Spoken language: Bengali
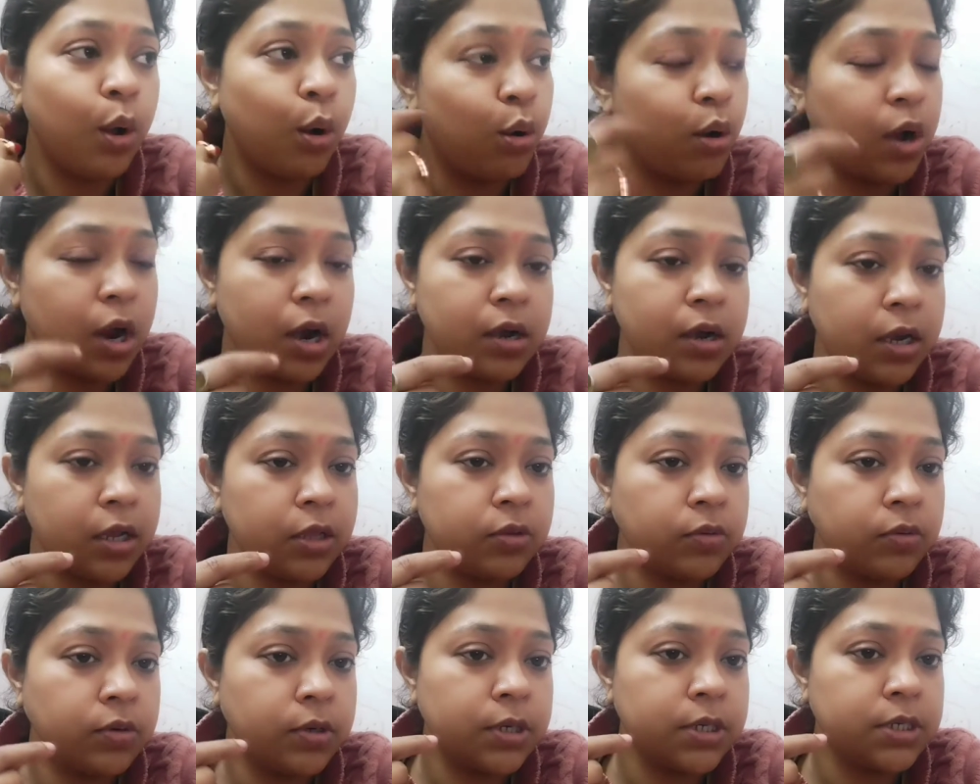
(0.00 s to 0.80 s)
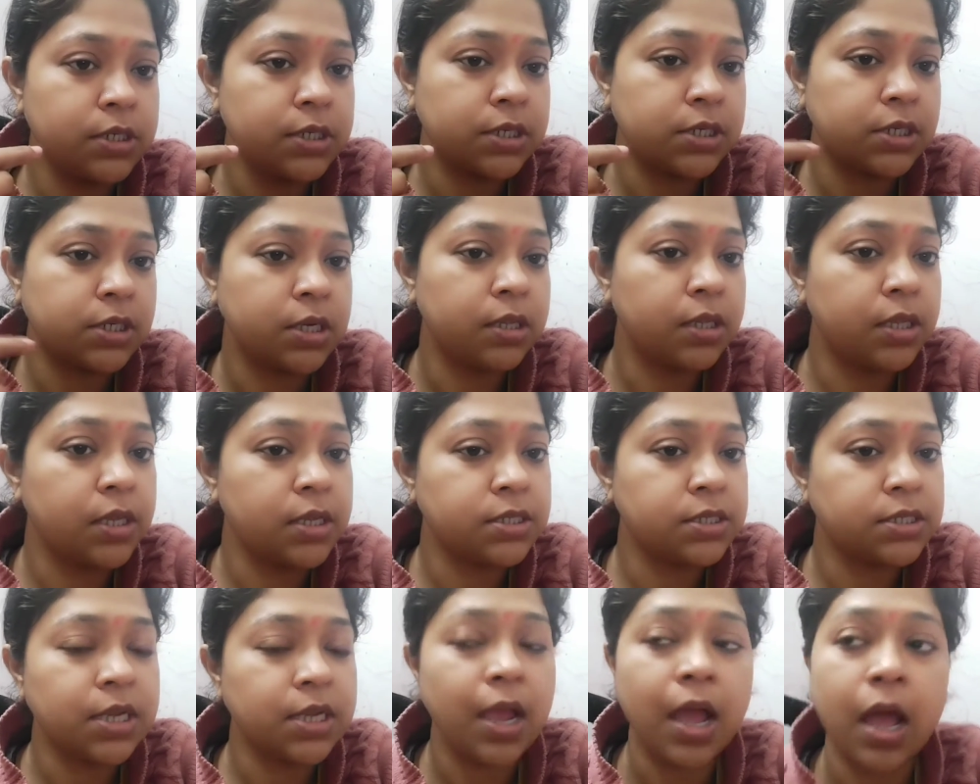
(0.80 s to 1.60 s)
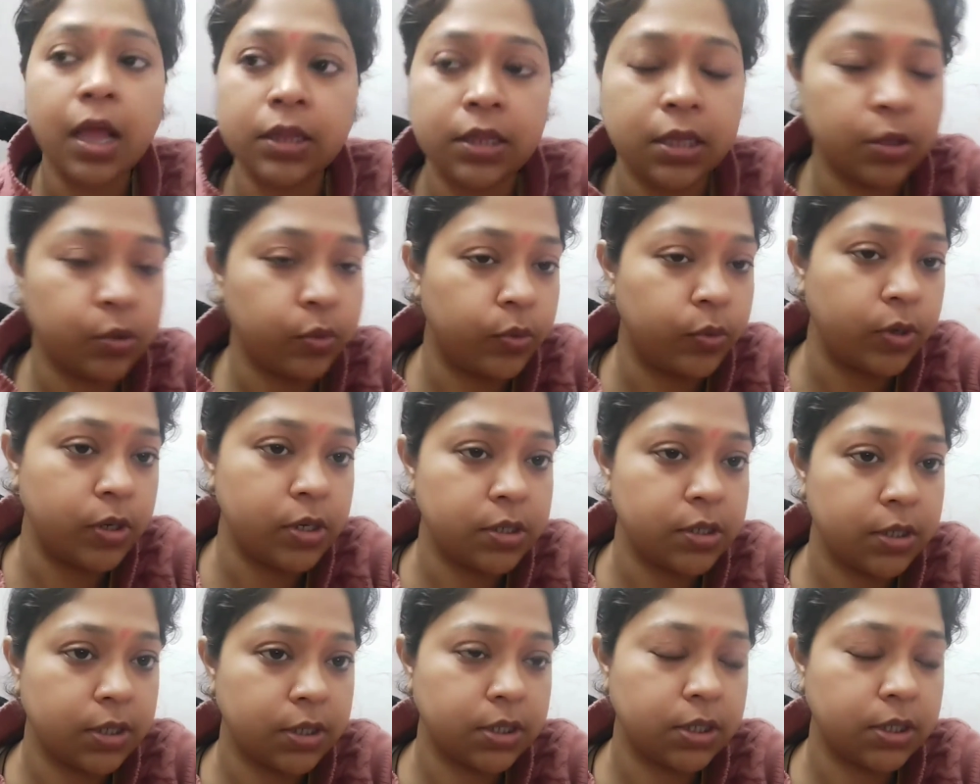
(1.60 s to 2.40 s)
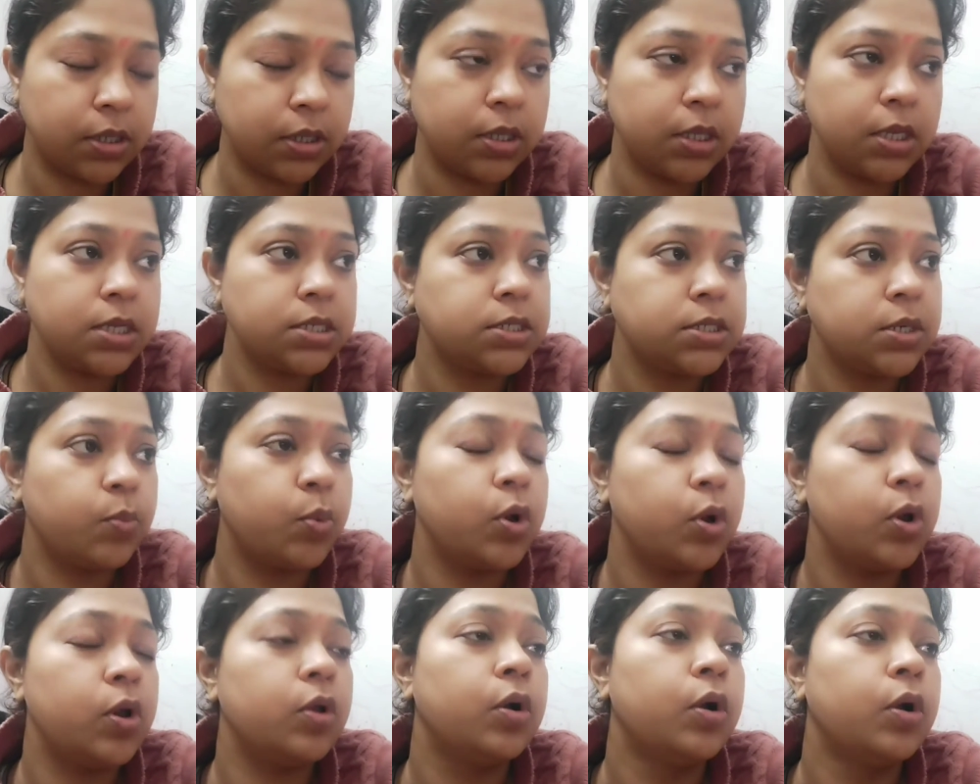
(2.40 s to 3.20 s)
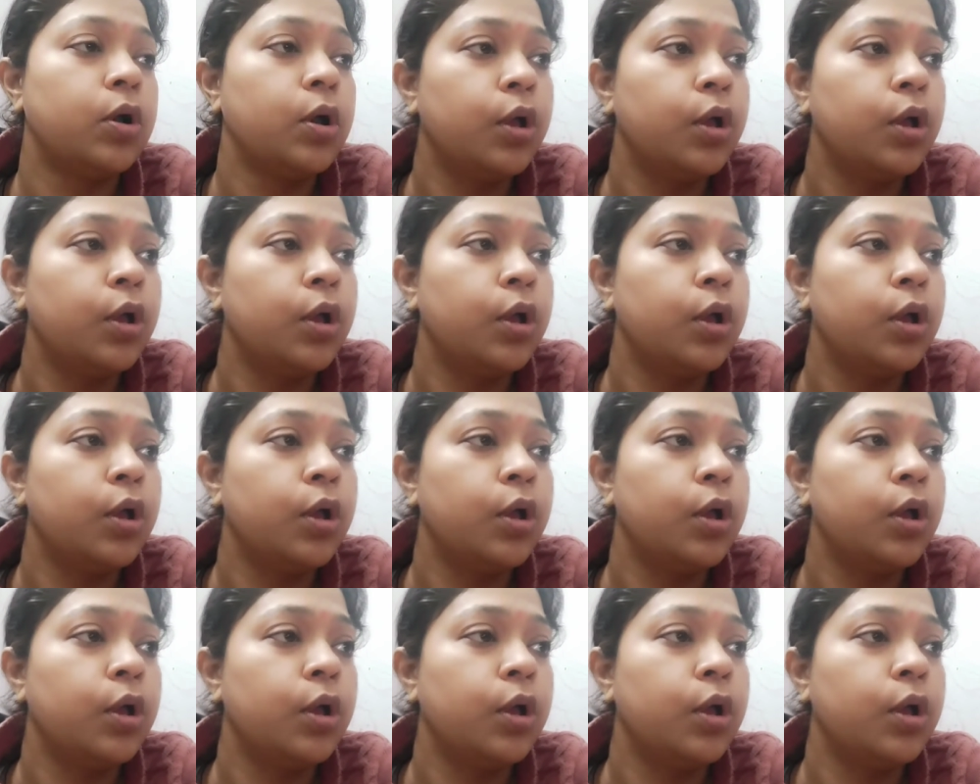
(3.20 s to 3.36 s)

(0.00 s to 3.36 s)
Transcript: ওখানটায় দুটো ইঞ্জেকশন দিয়েছে হাতে দুটো ইঞ্জেকশন দিয়েছে বললো